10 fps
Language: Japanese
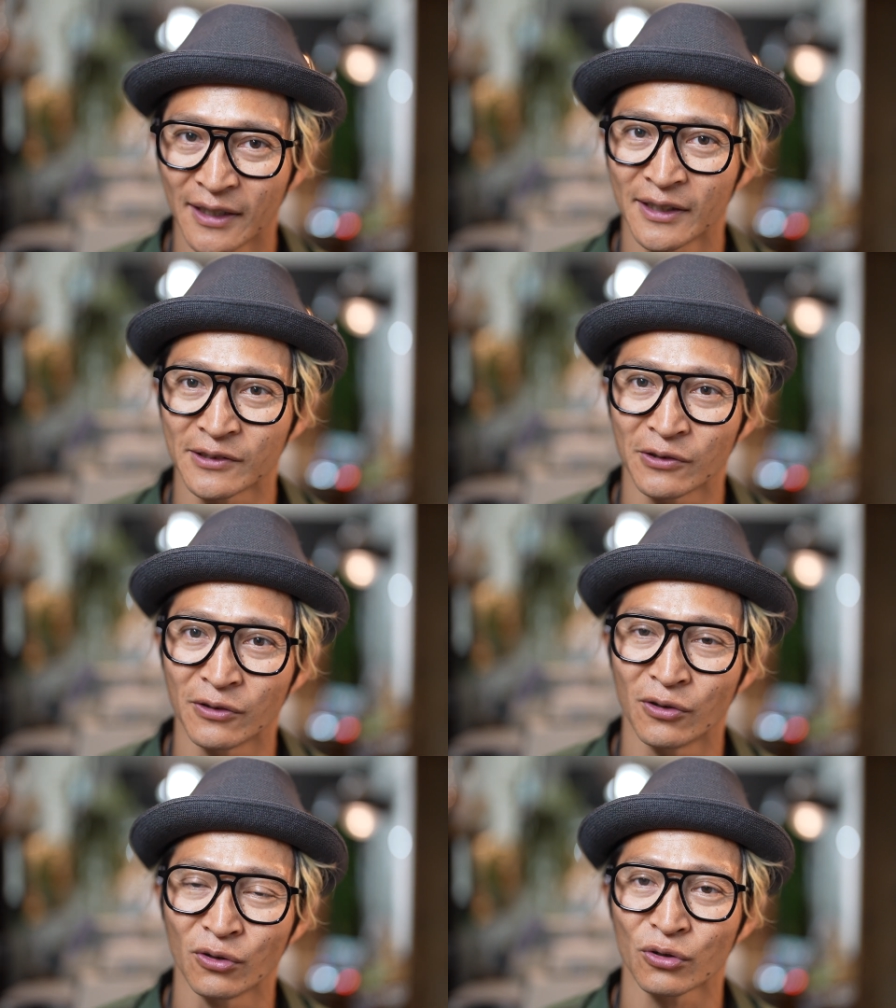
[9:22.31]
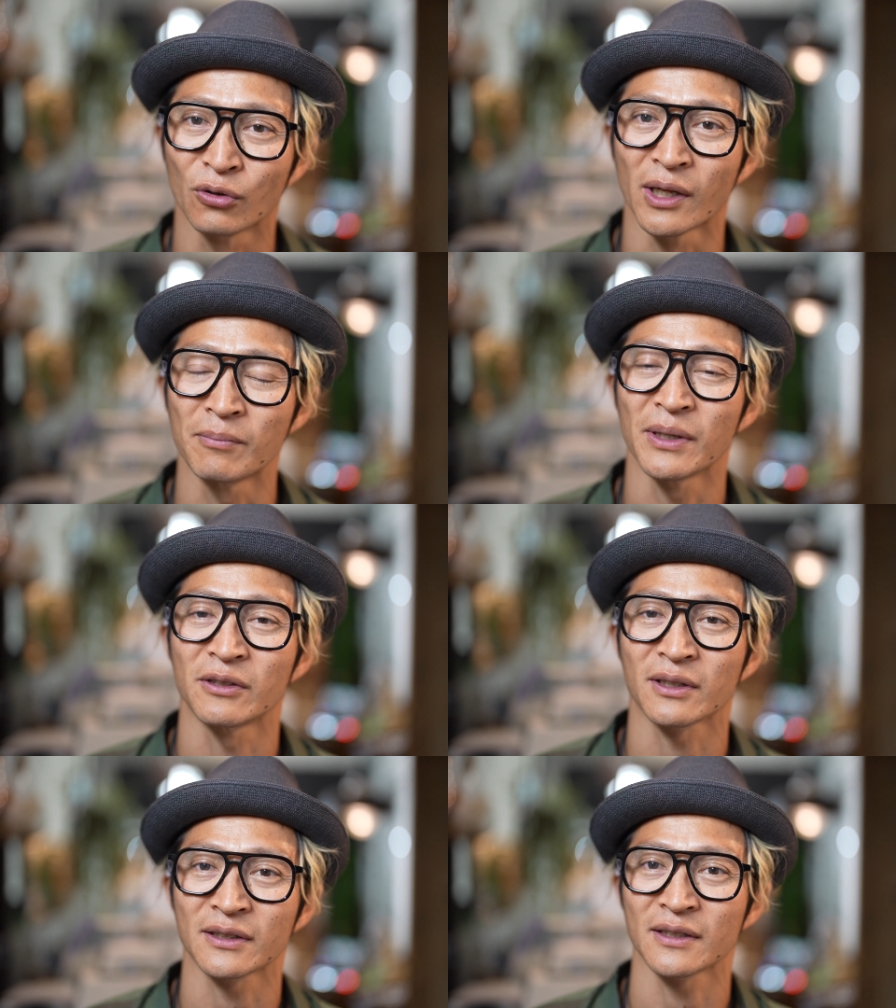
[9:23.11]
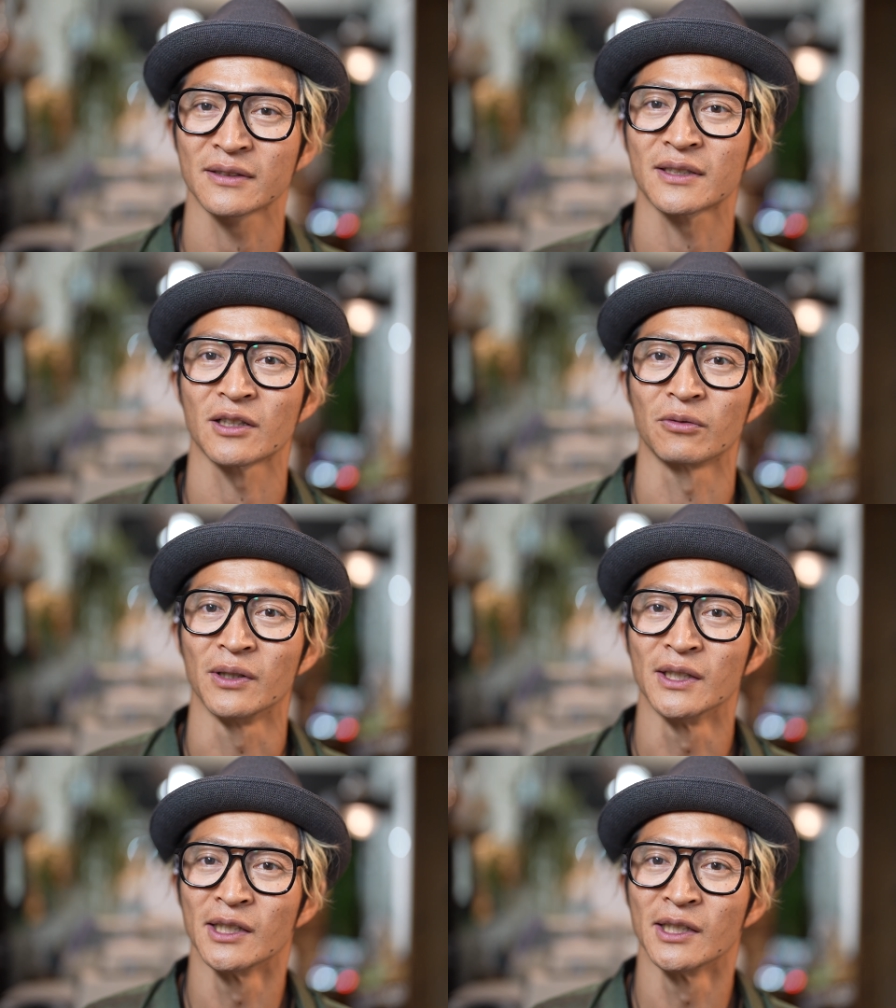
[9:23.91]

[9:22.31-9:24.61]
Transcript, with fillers: あのー、ご年配の方なんですけど、